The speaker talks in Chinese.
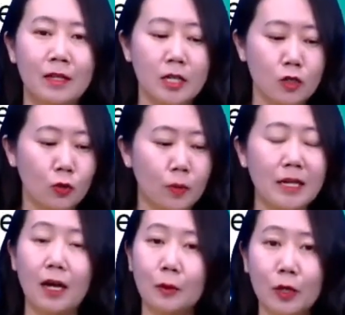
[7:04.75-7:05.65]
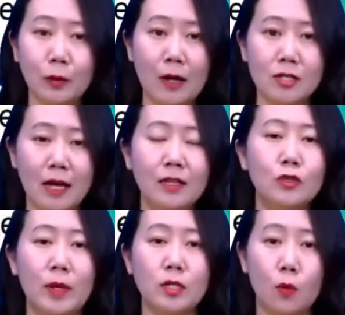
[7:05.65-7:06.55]
这个时候如果变成很多个女老师呢，
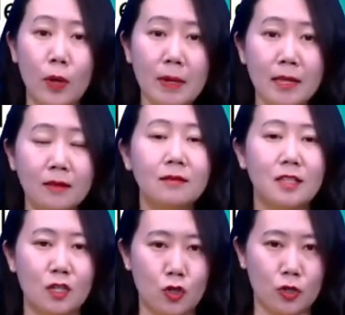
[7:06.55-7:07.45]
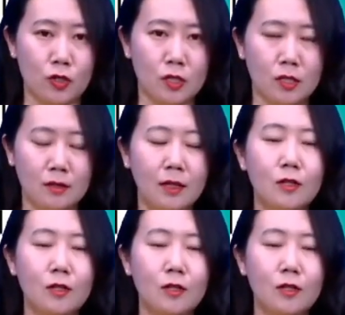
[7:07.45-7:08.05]
就变成 women teachers。